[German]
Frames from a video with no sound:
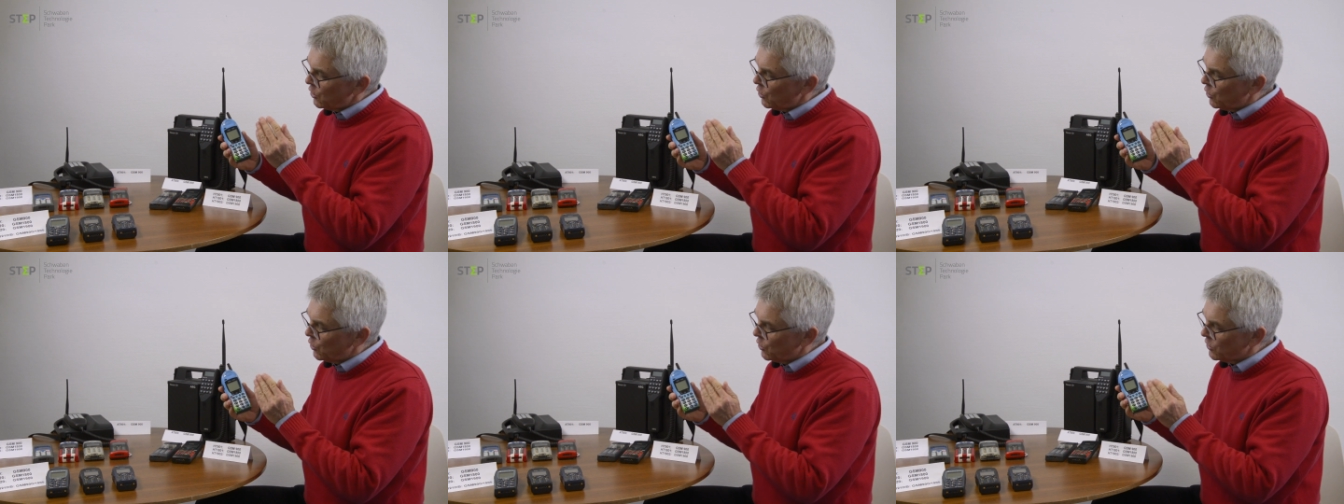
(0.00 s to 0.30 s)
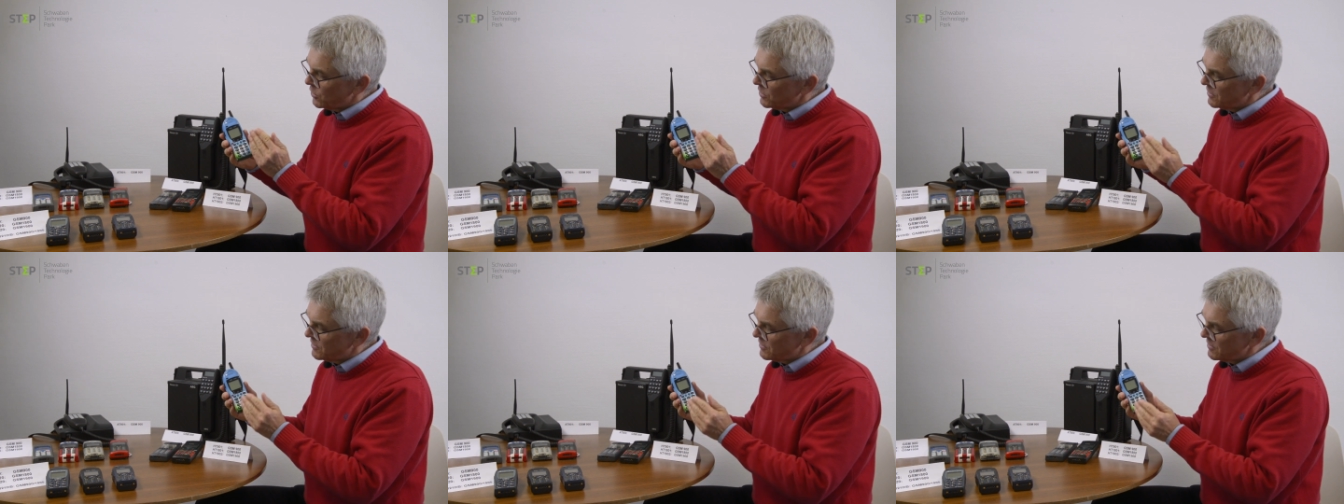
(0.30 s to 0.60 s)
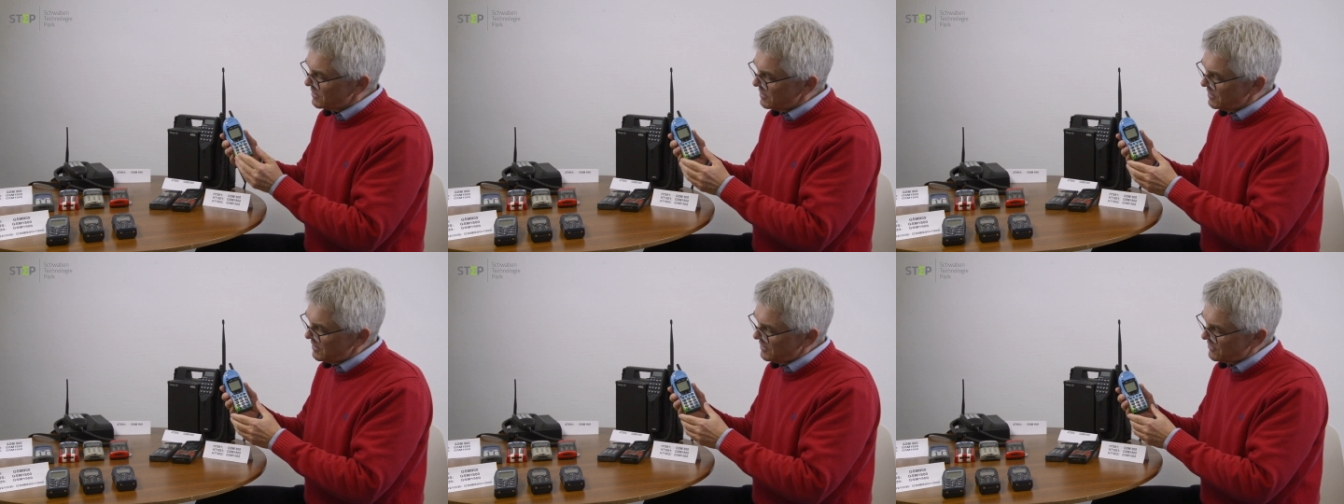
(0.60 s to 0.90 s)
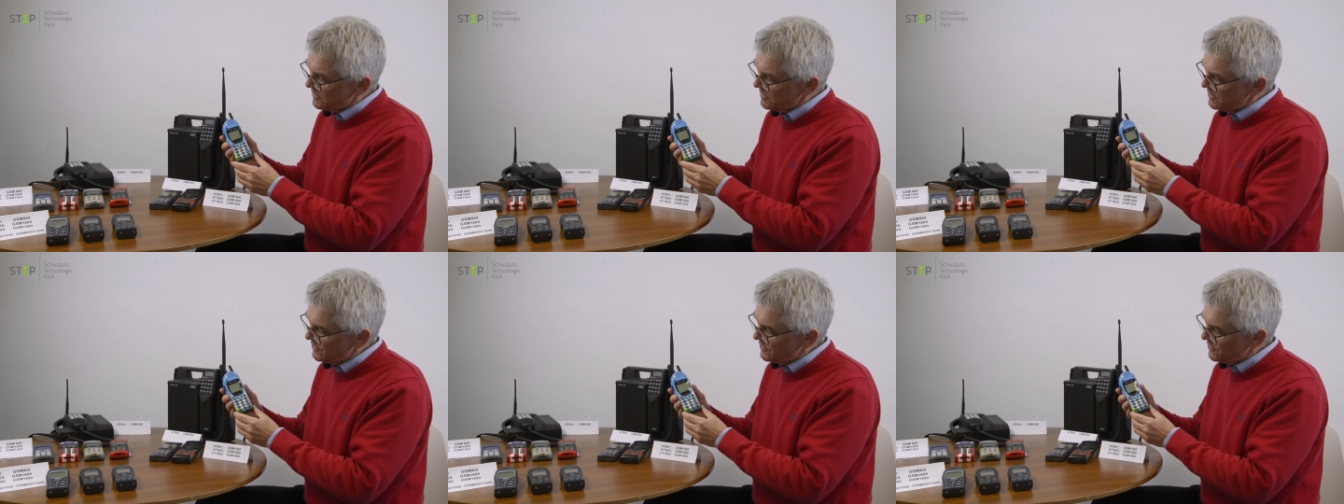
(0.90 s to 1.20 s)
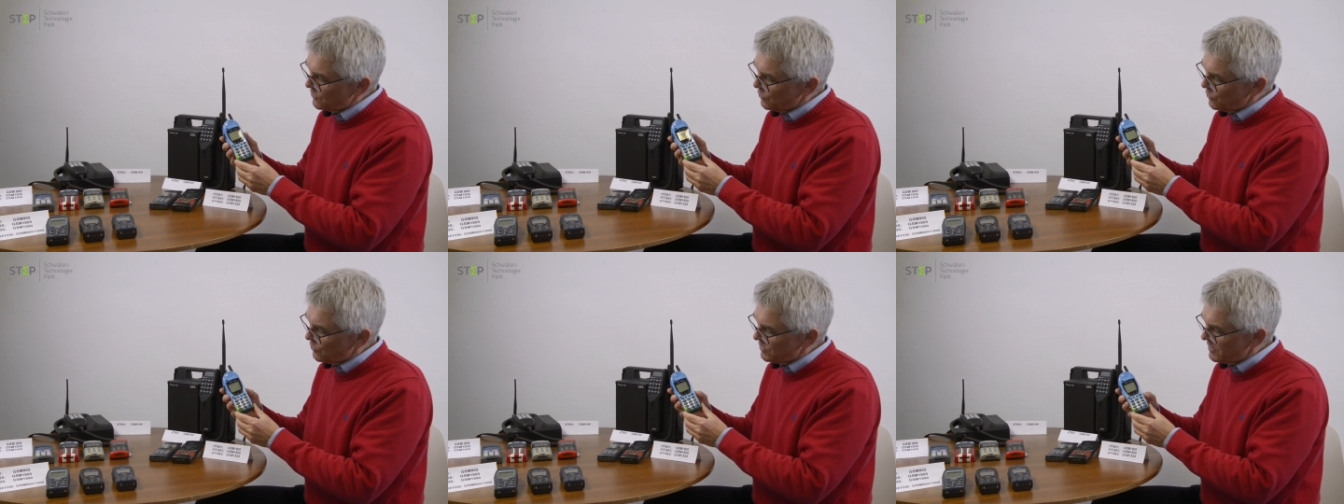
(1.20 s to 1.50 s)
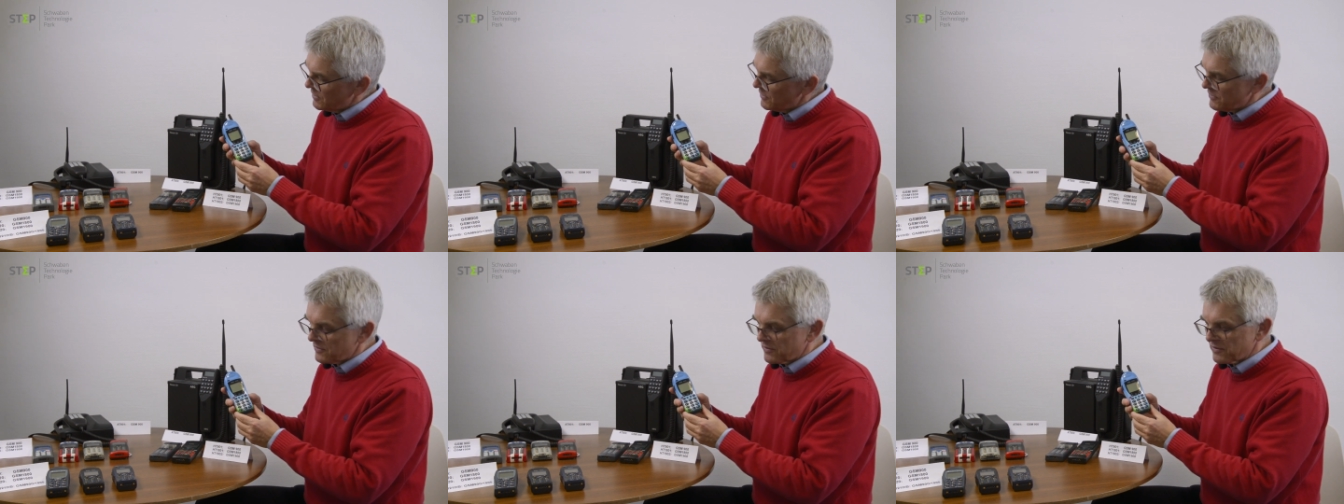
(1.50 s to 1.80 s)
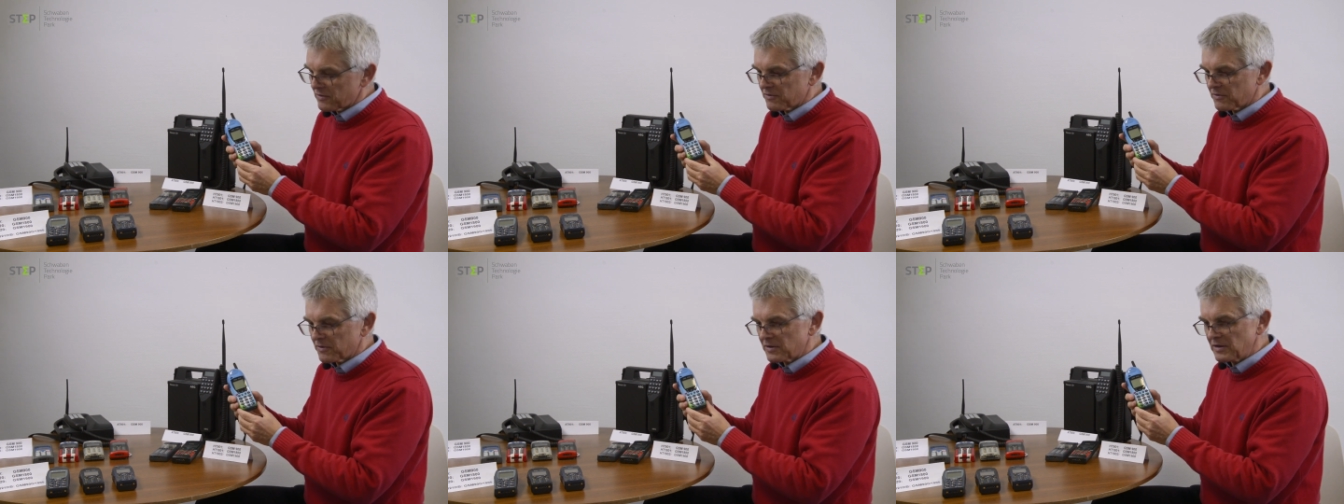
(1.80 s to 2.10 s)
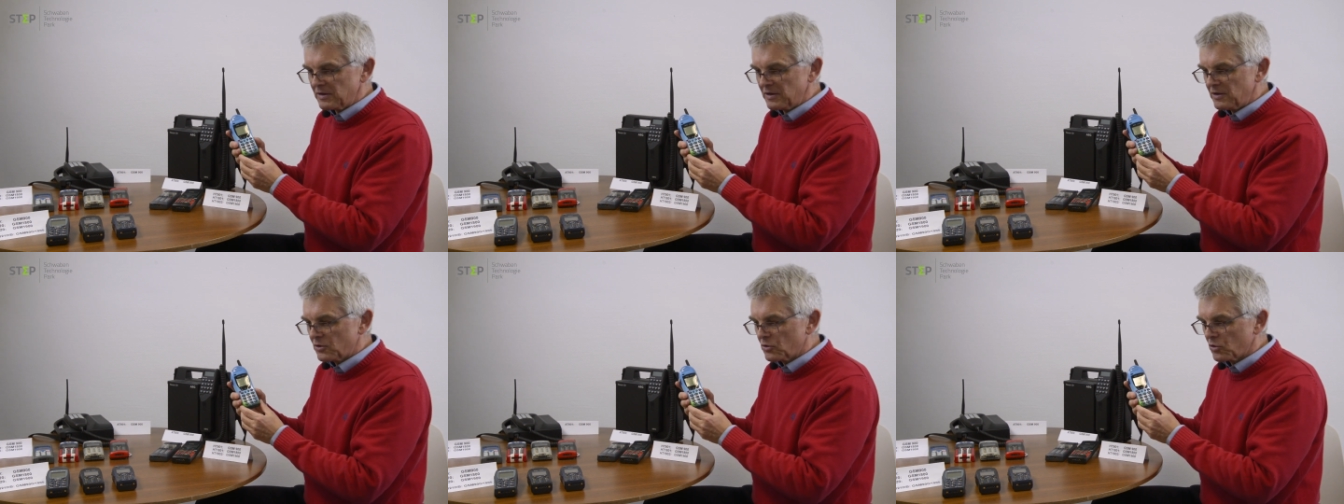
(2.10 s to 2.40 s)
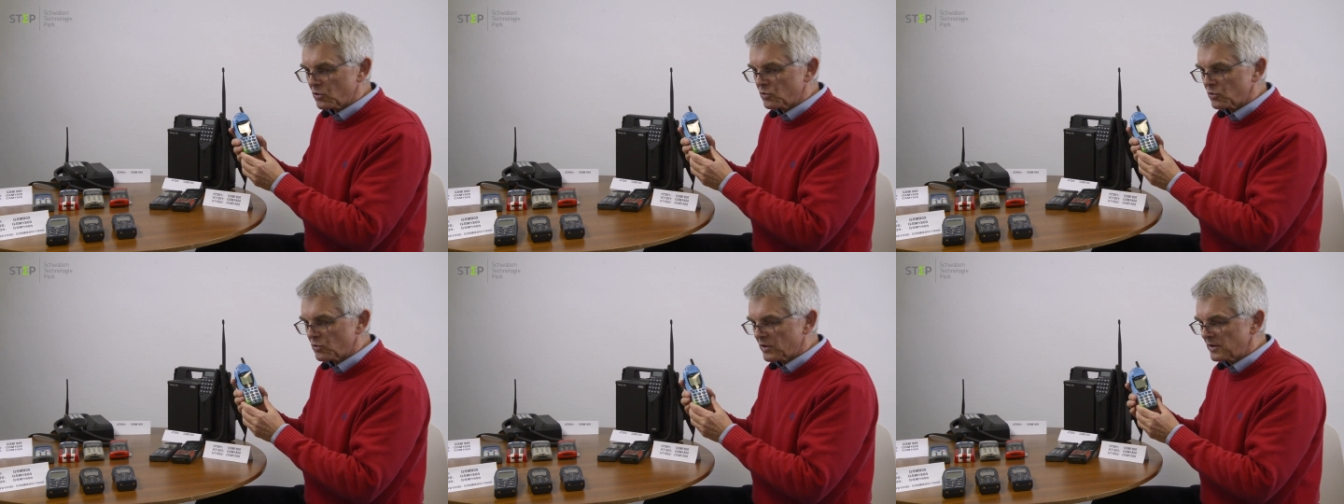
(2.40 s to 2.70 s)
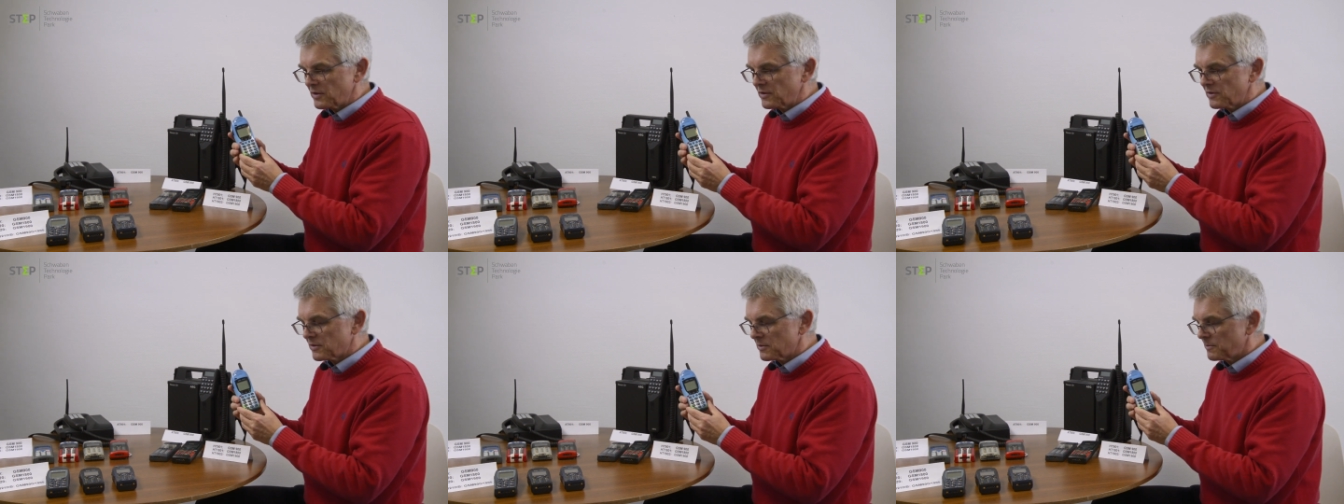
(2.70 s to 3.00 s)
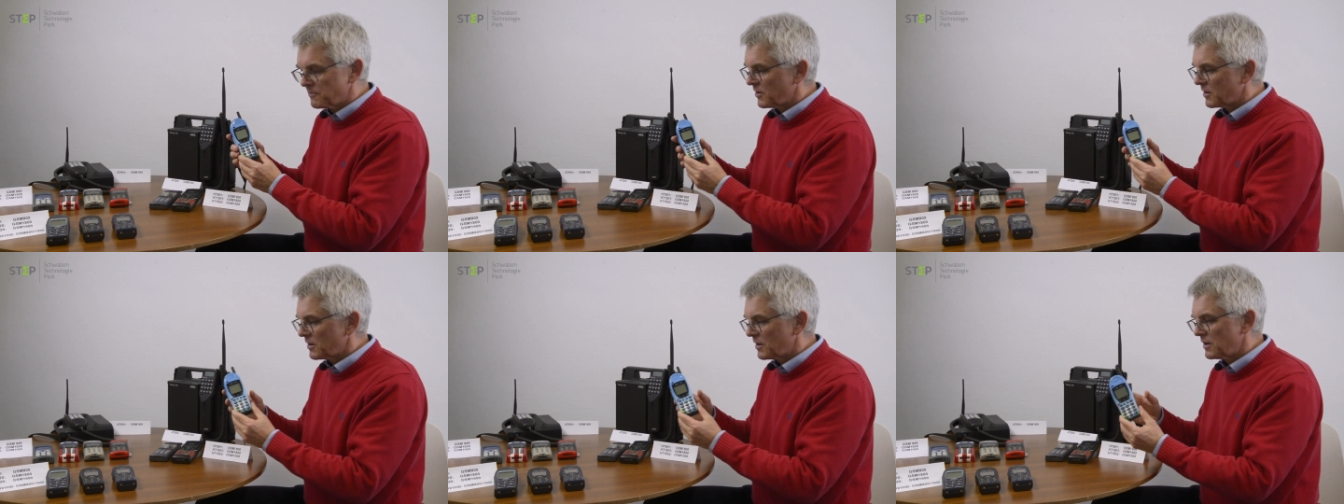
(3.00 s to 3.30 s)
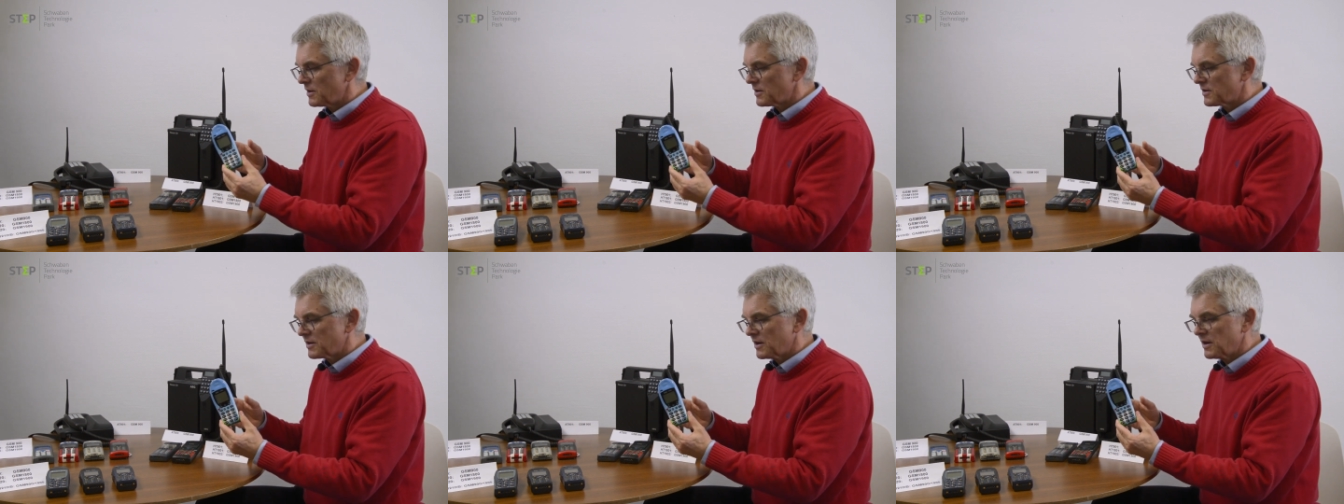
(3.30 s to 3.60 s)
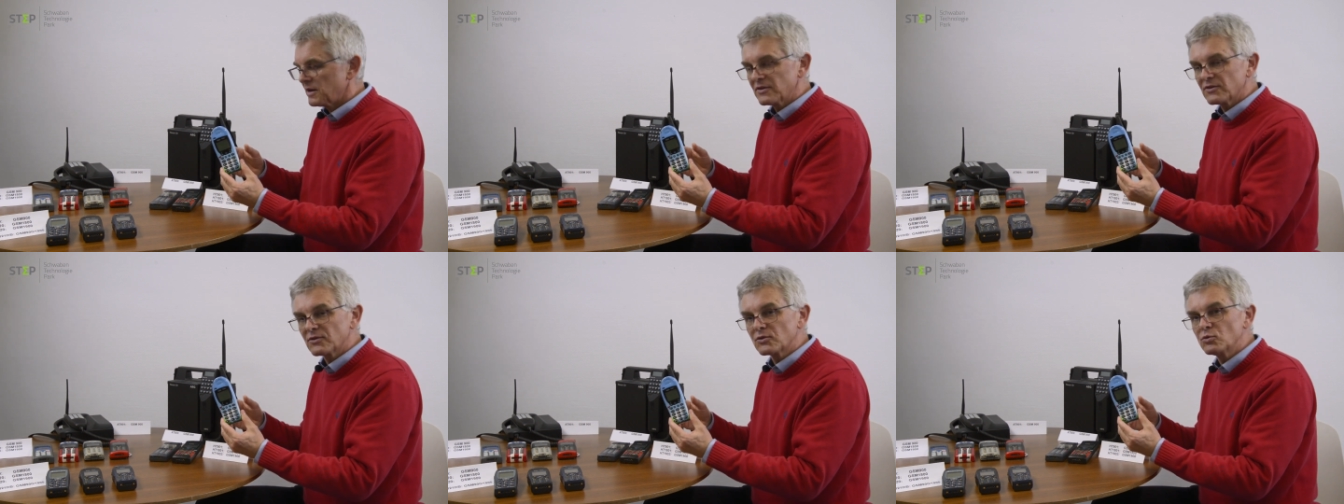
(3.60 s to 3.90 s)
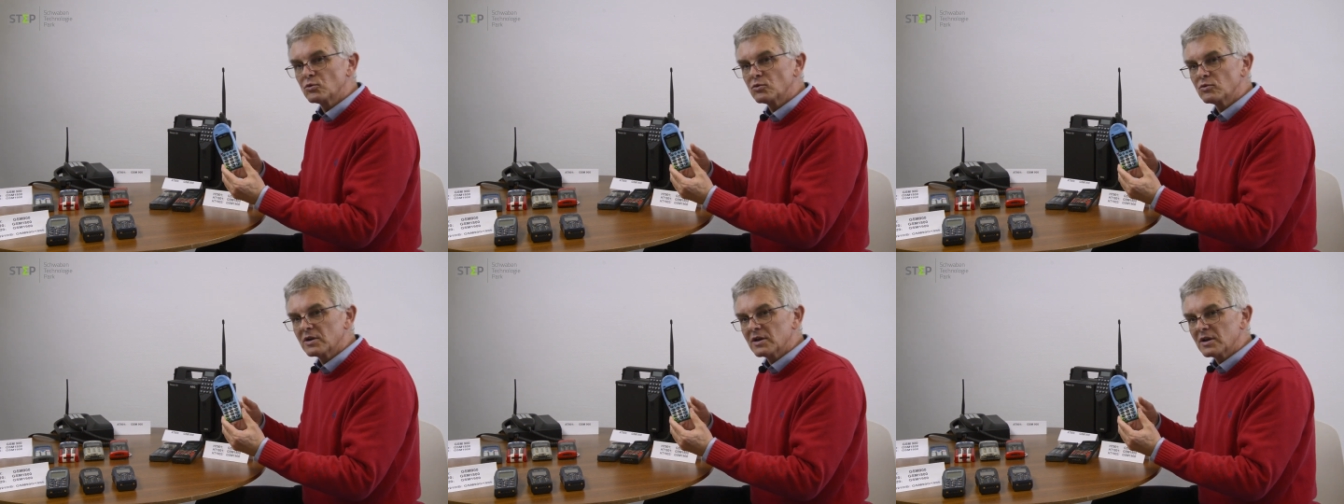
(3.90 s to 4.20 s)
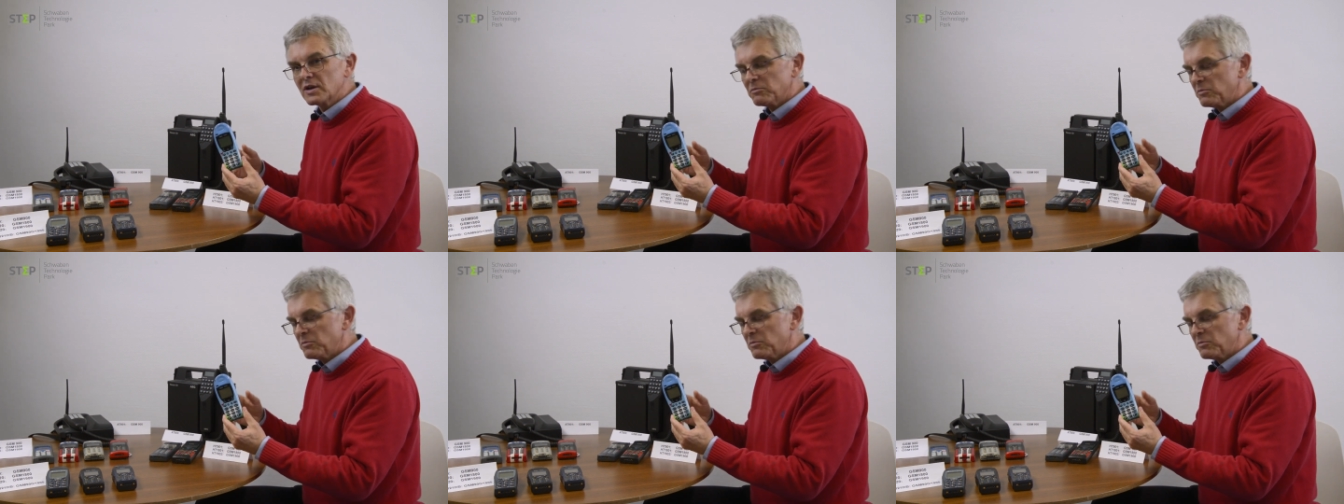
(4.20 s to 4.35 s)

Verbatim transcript: Und es ist so, dass die Konkurrenz im Vergleich dazu